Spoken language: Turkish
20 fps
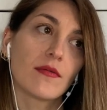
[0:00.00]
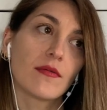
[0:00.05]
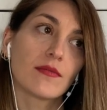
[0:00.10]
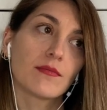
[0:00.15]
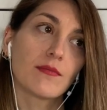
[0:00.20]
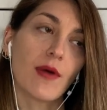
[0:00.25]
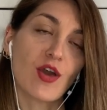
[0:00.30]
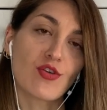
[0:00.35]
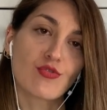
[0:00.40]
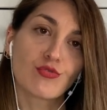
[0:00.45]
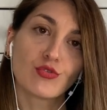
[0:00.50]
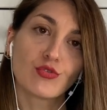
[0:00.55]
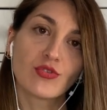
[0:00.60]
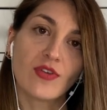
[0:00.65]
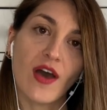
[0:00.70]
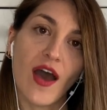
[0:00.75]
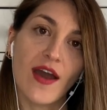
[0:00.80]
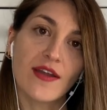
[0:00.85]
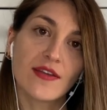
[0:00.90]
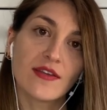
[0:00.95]
başvuru
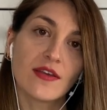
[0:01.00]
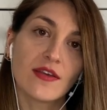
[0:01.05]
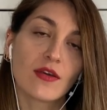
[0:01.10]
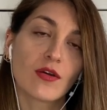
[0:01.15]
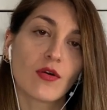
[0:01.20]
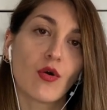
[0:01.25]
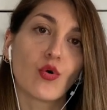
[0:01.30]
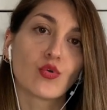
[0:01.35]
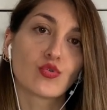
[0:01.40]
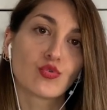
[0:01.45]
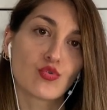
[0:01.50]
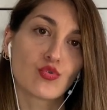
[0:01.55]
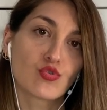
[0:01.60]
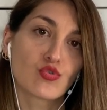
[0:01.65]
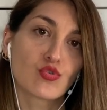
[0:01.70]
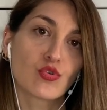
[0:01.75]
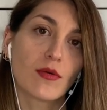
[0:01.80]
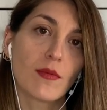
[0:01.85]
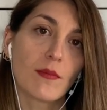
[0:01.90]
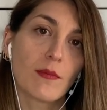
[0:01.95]
tarihi
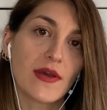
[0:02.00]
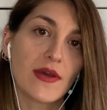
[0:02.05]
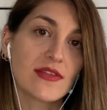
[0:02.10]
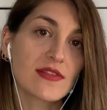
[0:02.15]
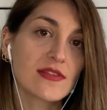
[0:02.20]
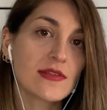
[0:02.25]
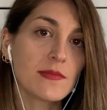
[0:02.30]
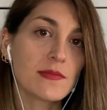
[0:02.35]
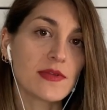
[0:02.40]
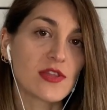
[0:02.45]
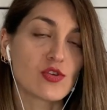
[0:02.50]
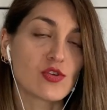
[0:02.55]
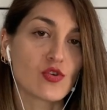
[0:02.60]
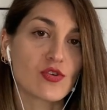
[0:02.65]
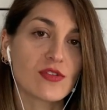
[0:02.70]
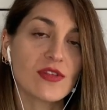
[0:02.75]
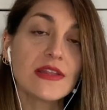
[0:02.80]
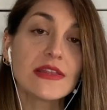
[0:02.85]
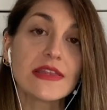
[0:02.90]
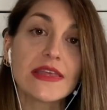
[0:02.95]
30 Mayıs'ta
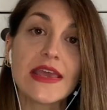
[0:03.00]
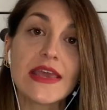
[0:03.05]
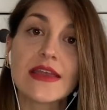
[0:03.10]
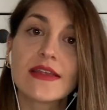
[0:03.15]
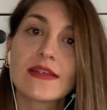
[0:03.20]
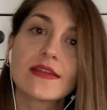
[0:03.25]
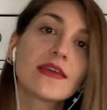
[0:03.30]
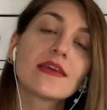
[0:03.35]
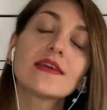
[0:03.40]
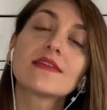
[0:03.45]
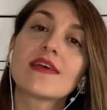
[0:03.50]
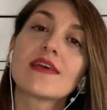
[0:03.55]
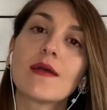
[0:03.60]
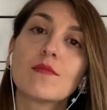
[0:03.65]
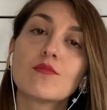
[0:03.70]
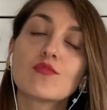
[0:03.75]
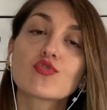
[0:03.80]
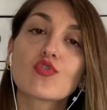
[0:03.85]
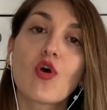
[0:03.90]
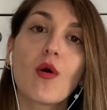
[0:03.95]
bitiyorsa diğerininki
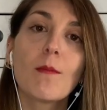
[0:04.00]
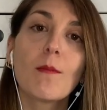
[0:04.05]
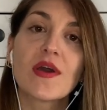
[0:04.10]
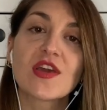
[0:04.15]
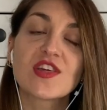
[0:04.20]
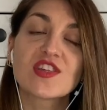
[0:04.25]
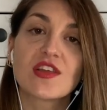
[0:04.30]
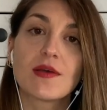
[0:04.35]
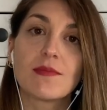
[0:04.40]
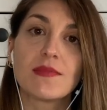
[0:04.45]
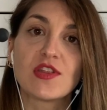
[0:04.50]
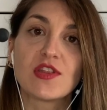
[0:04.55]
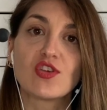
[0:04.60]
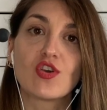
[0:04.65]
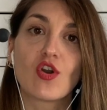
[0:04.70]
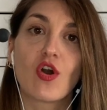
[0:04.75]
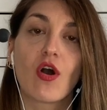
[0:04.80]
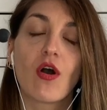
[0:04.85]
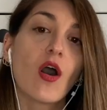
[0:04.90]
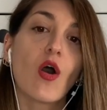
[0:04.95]
Temmuz 15'te
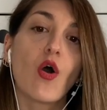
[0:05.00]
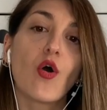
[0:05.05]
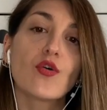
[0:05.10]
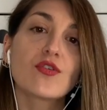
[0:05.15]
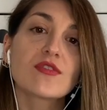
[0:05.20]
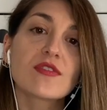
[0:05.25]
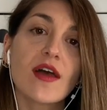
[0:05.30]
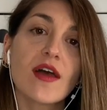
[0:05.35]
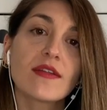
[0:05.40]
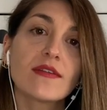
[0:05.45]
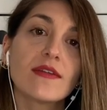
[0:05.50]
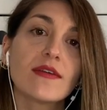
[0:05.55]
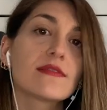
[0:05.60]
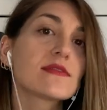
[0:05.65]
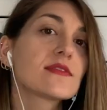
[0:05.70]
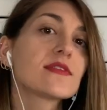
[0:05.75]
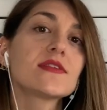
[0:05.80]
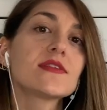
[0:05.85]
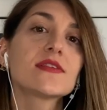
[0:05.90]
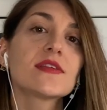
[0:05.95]
bitiyor. O yüzden
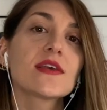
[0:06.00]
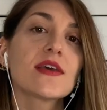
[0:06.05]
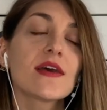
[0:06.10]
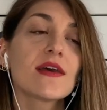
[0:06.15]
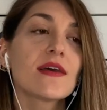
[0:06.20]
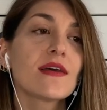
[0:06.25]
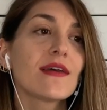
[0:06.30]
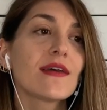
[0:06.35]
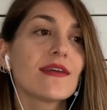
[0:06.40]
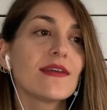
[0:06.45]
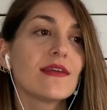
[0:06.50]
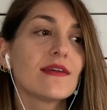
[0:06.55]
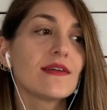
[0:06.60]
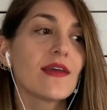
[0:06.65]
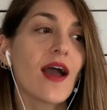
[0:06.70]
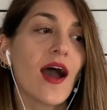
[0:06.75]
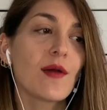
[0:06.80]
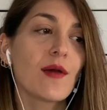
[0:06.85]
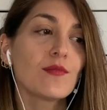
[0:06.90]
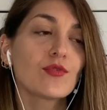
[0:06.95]
size
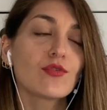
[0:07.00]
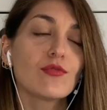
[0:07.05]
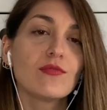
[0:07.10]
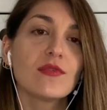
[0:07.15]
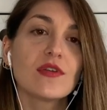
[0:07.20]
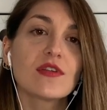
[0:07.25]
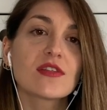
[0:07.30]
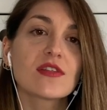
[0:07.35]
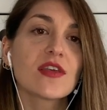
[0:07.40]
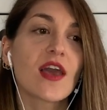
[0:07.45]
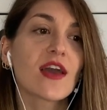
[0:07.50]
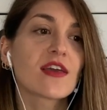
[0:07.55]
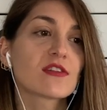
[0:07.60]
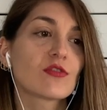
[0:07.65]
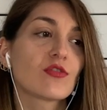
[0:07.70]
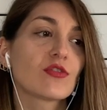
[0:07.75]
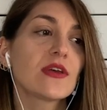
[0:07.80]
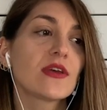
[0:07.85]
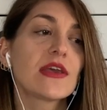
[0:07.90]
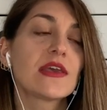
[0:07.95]
yarın bir gün birisi ya
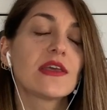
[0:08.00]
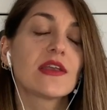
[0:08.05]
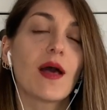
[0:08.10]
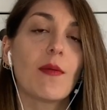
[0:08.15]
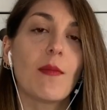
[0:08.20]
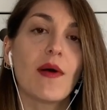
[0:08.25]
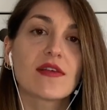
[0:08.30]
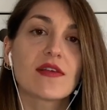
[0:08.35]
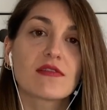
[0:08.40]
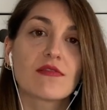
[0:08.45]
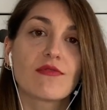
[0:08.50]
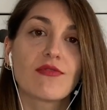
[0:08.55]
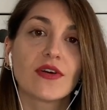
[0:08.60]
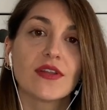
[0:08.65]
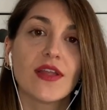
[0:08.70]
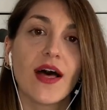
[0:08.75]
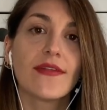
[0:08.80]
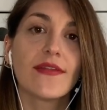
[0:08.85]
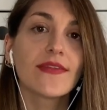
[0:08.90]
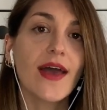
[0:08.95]
işte oraya giremezsin
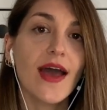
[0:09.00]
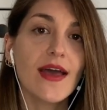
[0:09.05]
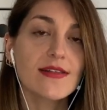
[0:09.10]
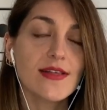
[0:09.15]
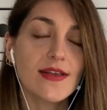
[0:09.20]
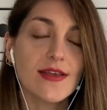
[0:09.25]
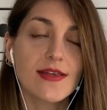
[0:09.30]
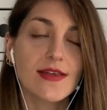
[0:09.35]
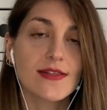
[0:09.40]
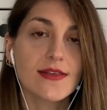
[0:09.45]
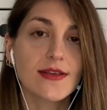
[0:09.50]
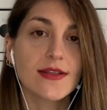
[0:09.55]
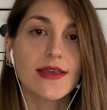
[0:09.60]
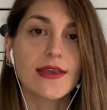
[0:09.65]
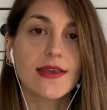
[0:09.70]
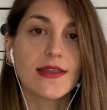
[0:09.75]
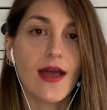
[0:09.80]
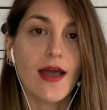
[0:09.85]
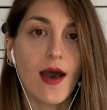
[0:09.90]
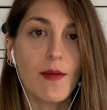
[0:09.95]
falan derse kesinlikle
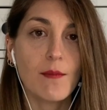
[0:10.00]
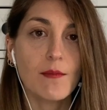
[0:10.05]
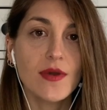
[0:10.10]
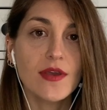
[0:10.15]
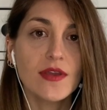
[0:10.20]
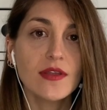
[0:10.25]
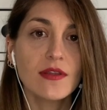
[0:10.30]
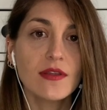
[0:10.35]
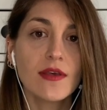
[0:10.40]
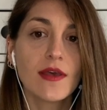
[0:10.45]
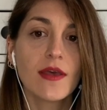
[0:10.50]
inanmayın.